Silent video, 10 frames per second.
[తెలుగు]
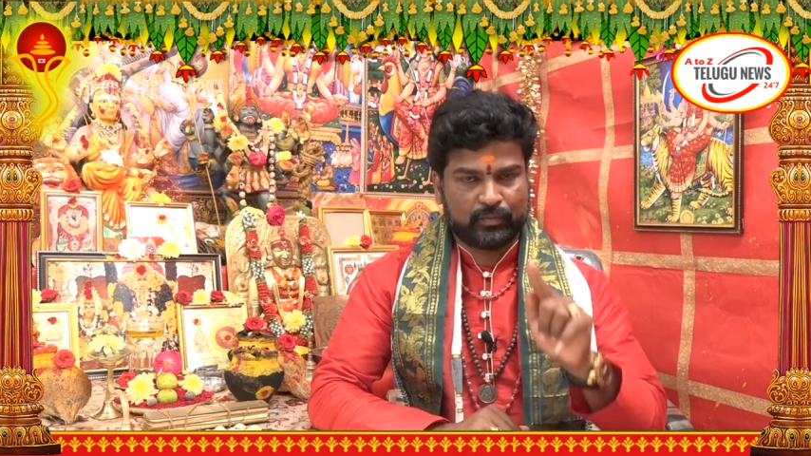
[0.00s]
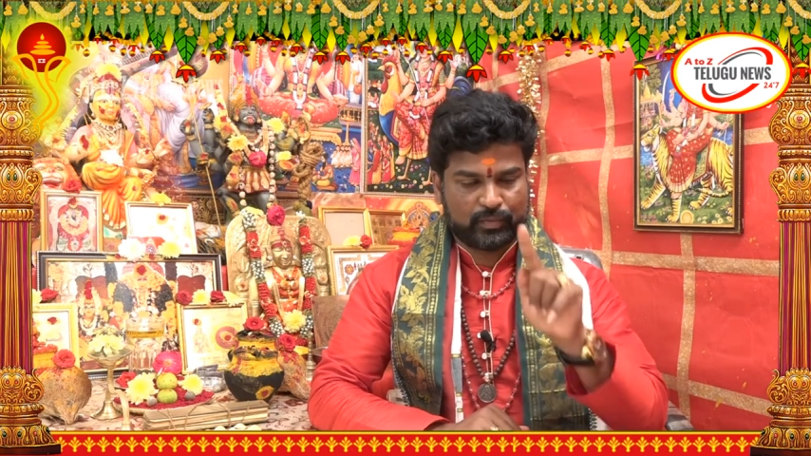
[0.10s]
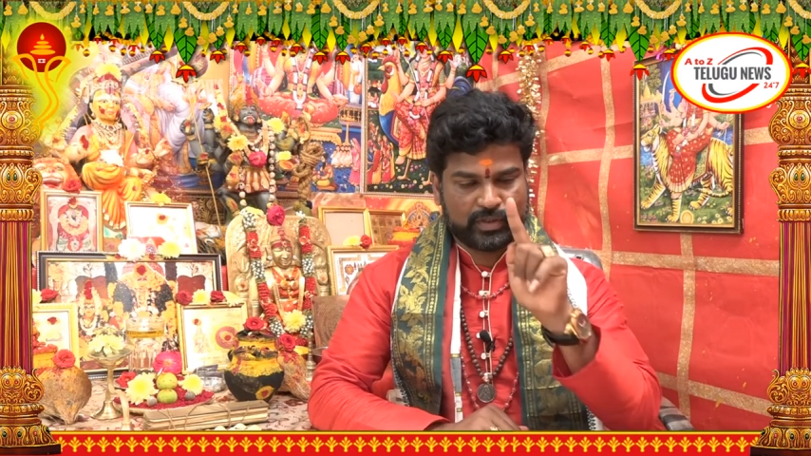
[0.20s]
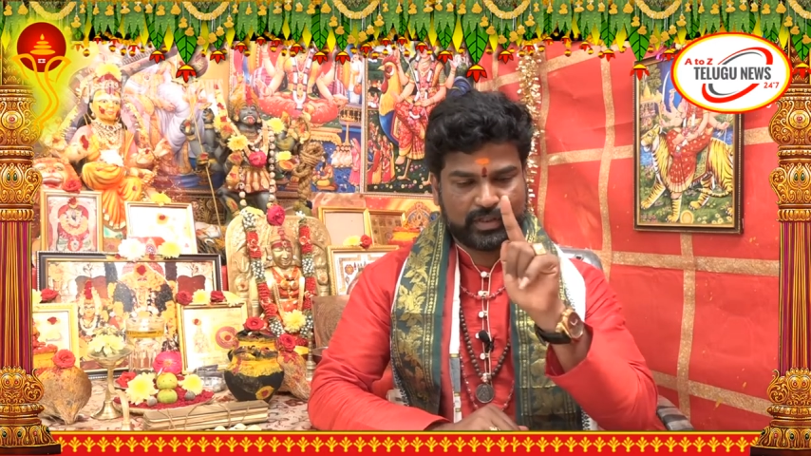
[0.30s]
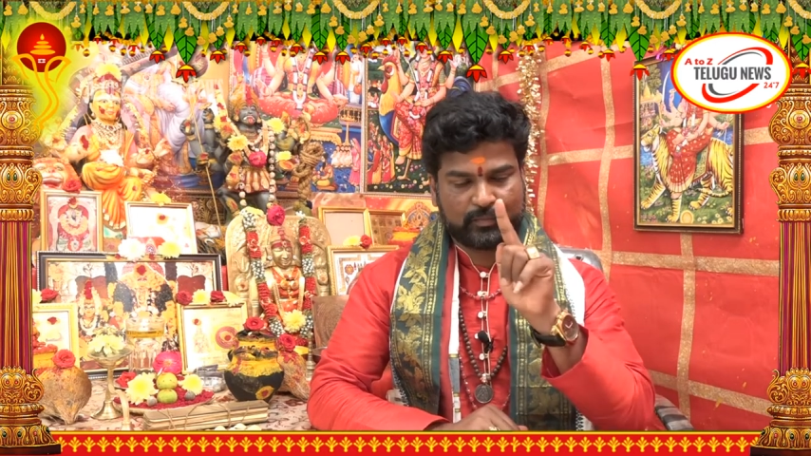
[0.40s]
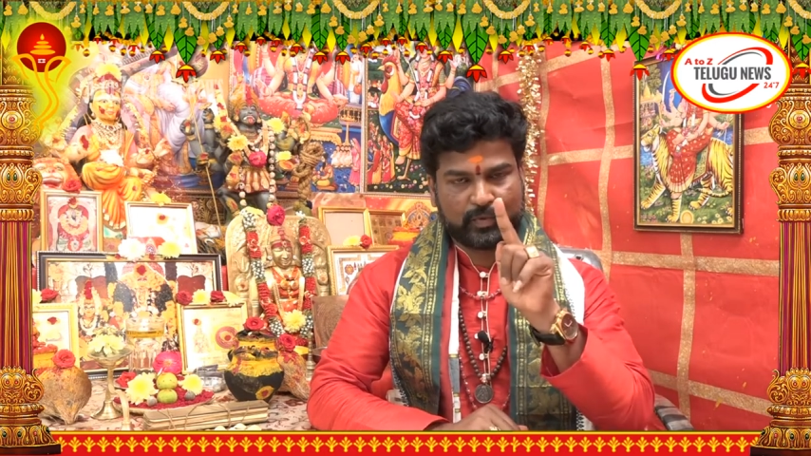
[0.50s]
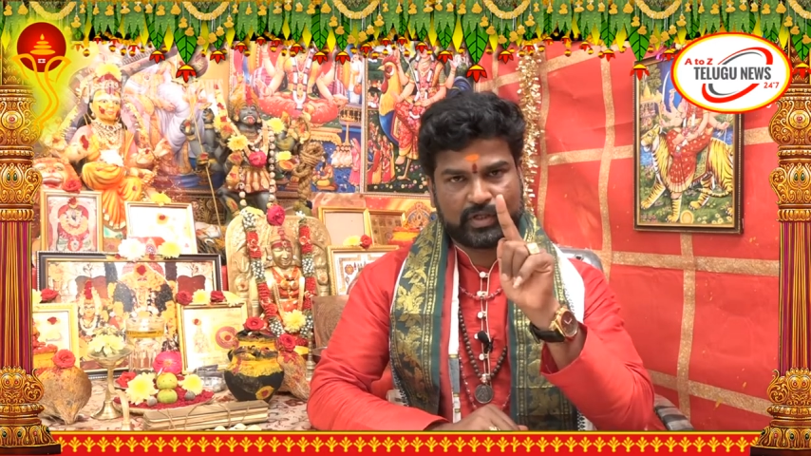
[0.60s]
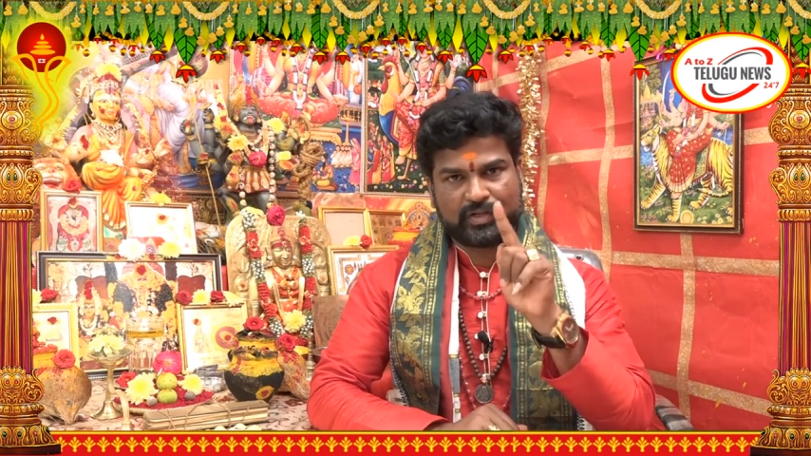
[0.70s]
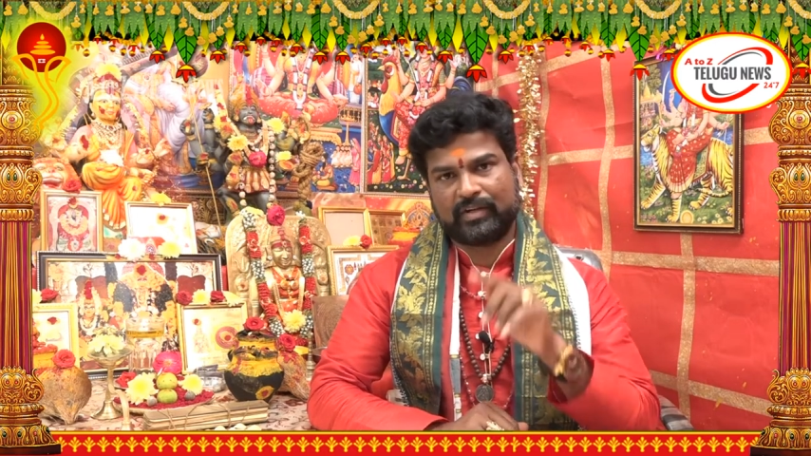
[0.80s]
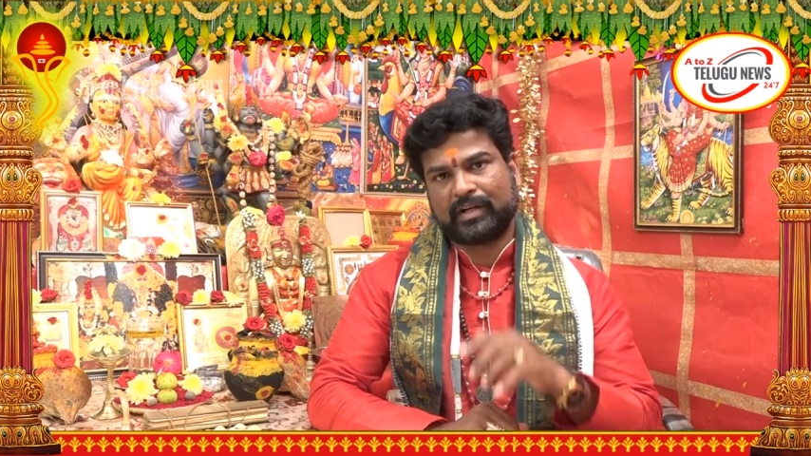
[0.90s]
పొట్టి
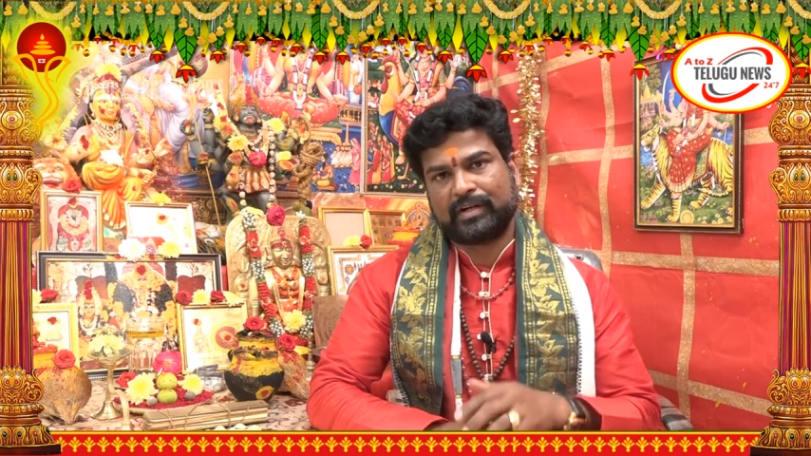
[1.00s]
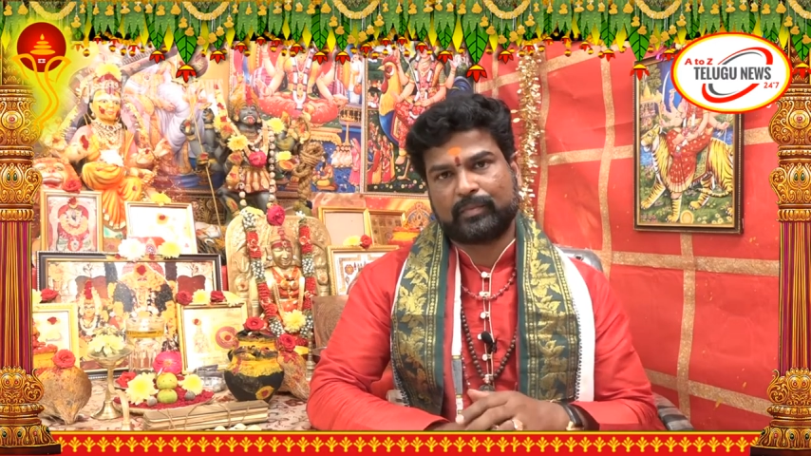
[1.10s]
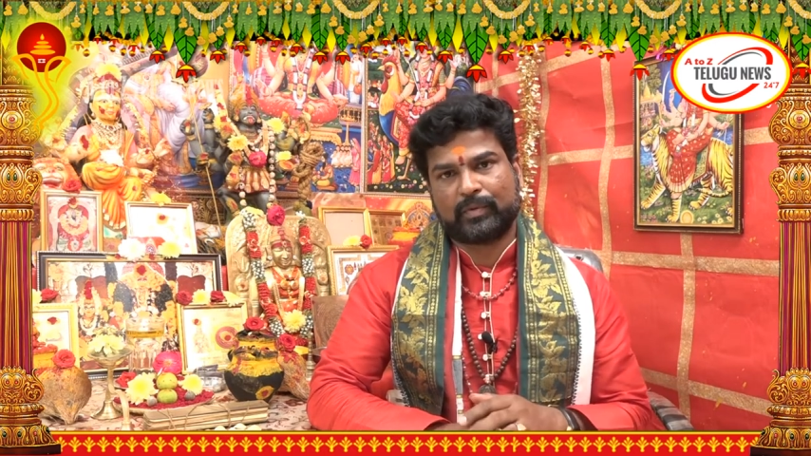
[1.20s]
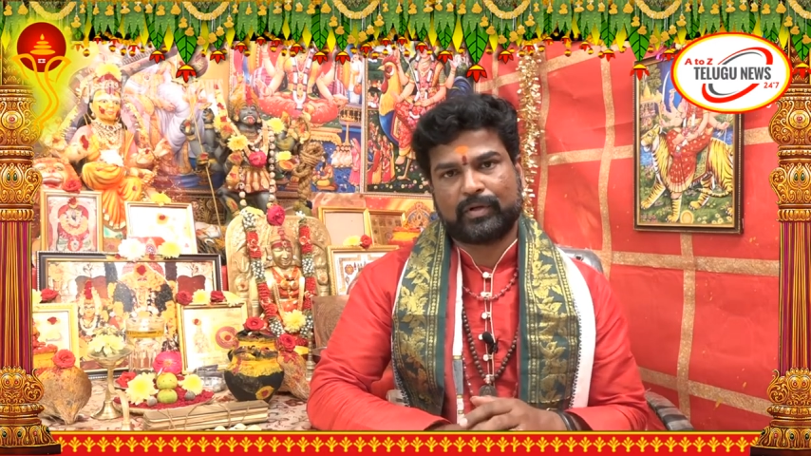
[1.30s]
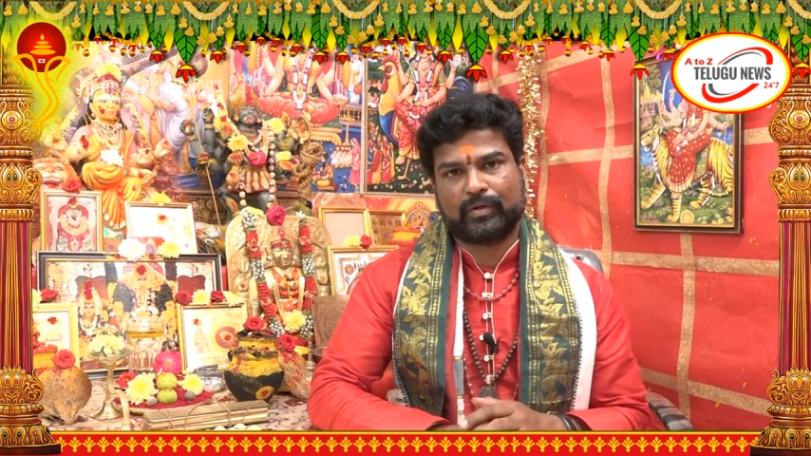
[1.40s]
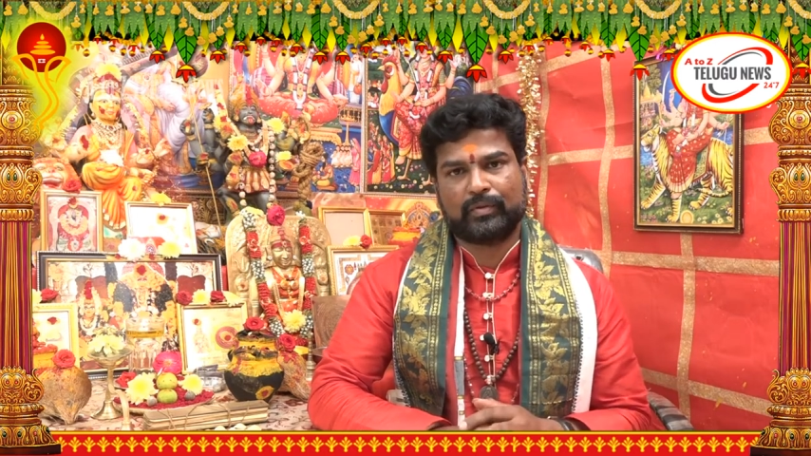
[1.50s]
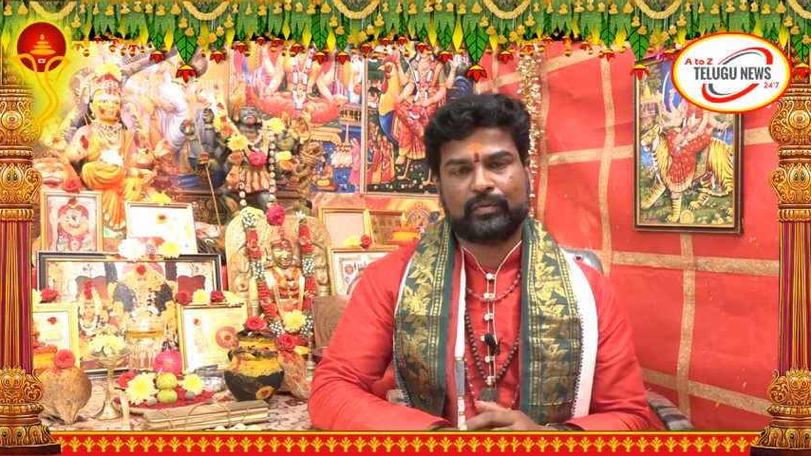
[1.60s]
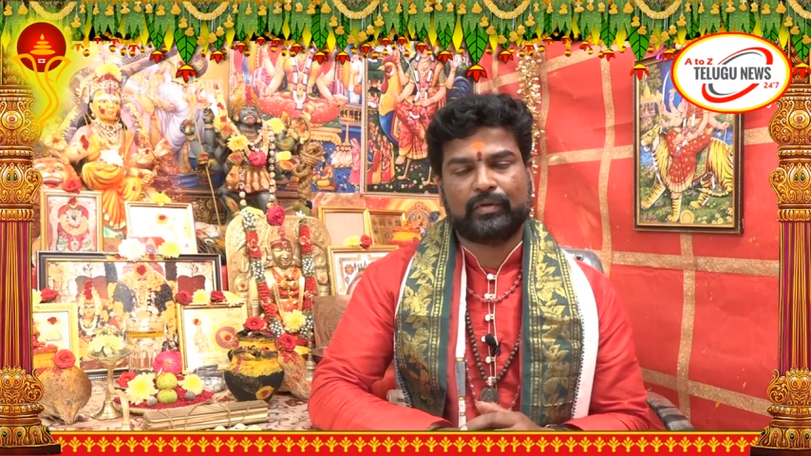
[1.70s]
పొట్టి అరటి పండ్లు